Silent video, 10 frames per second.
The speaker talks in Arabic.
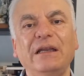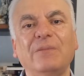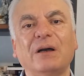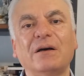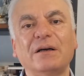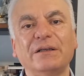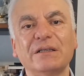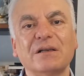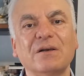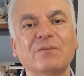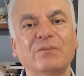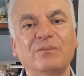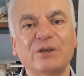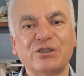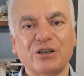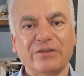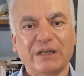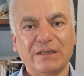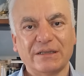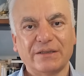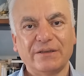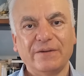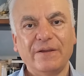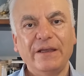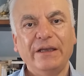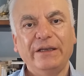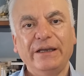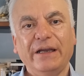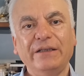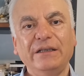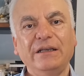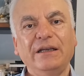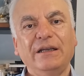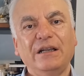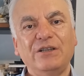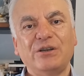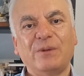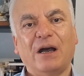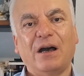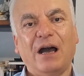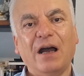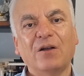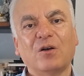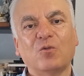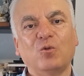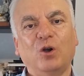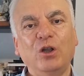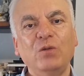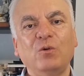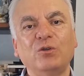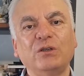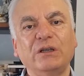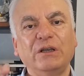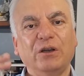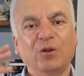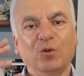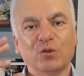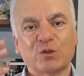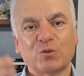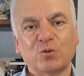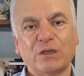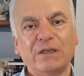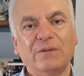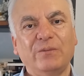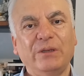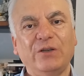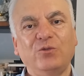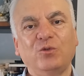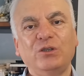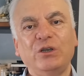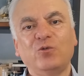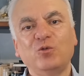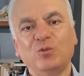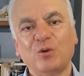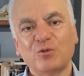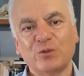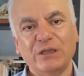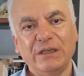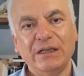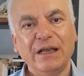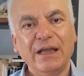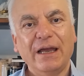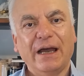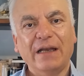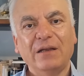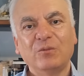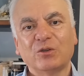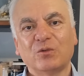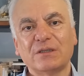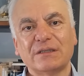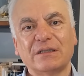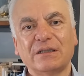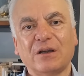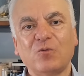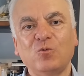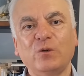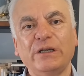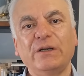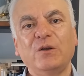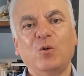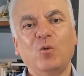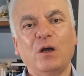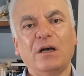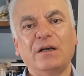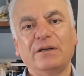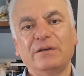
إلى بقاء نظام بشار الأسد يعني الجماعة حققوا حلمهم الأسطوري بأنه هن يكونوا موجودين على المتوسط كقوة و